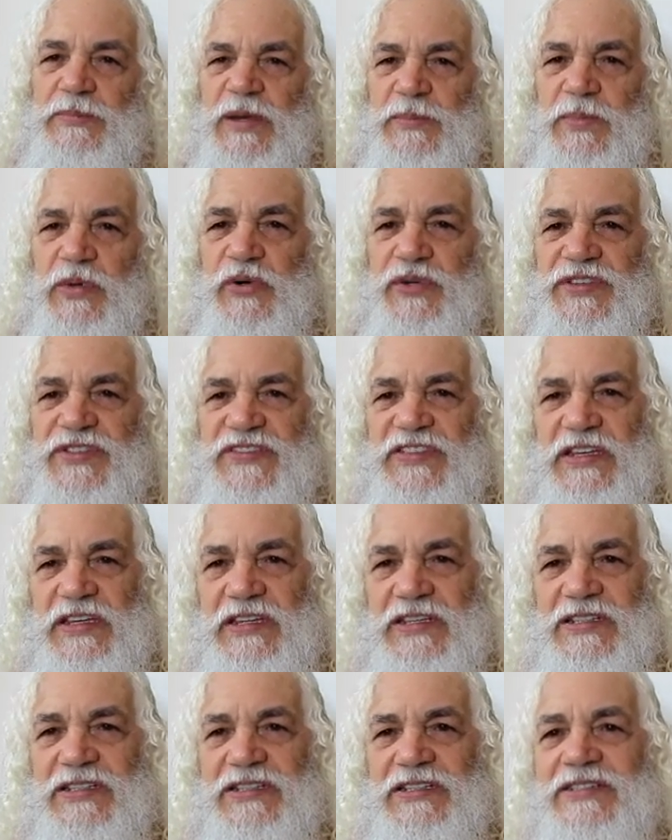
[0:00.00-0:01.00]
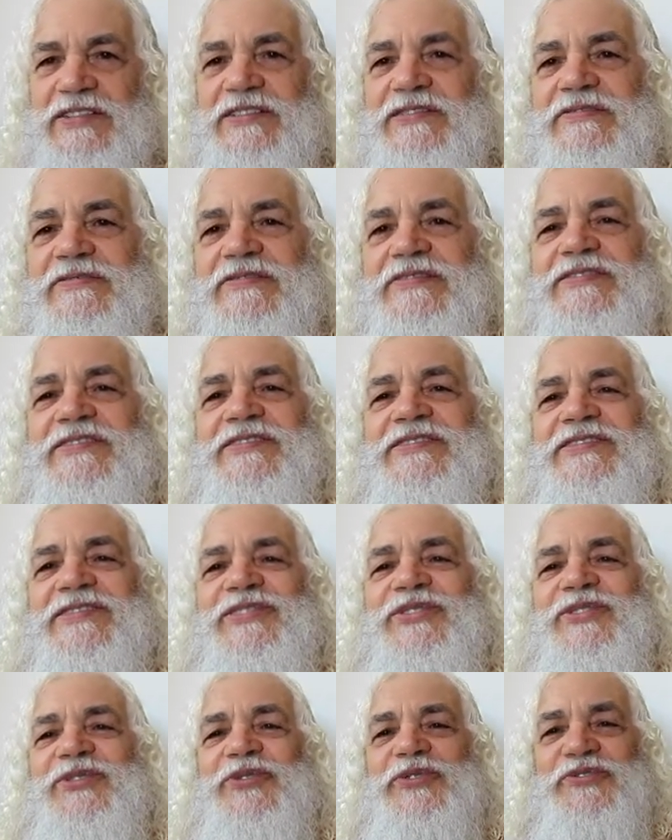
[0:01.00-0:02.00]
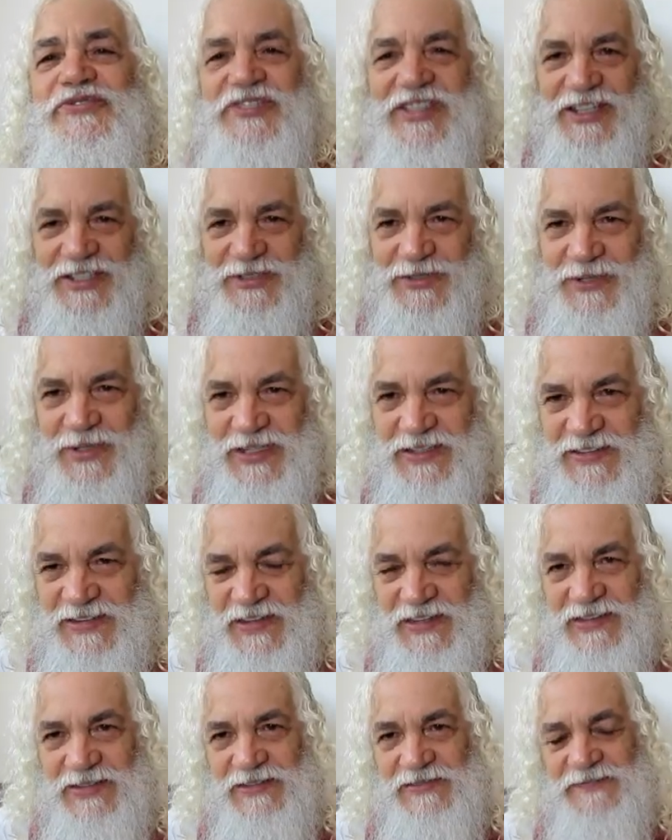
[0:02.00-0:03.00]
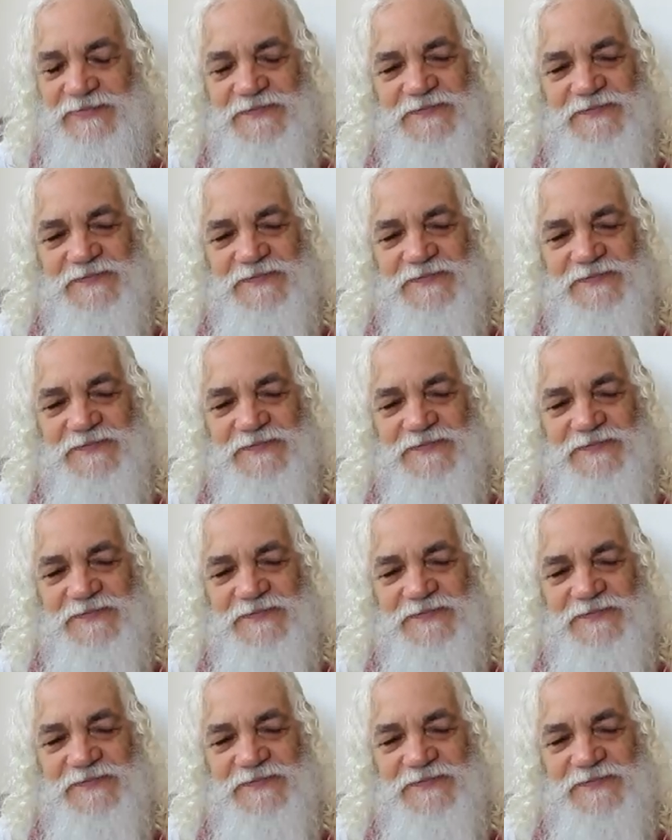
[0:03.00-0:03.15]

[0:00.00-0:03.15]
mémorisé, revient sur la scène